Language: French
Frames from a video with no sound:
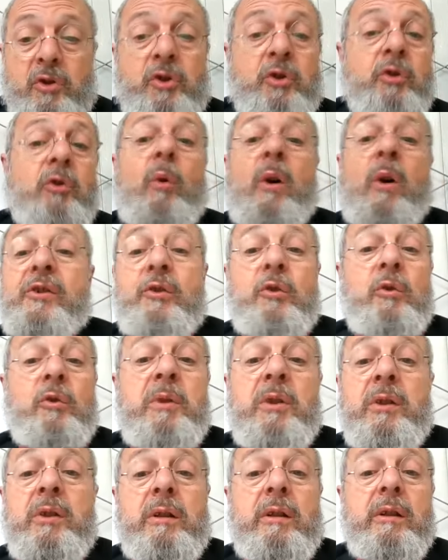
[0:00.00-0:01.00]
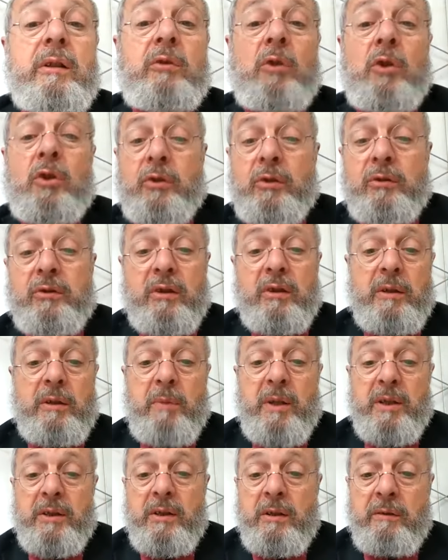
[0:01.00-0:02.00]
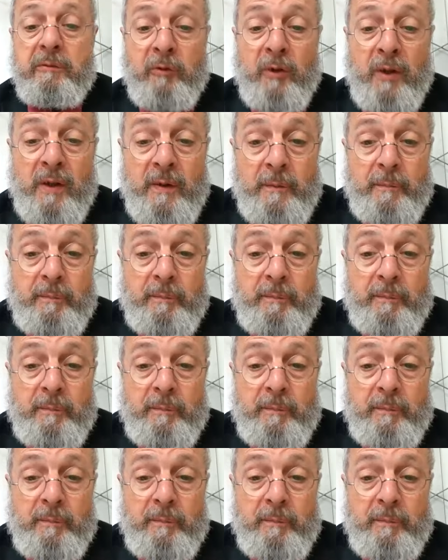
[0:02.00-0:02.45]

quand je croise Dominique et d'autres dans les manifs,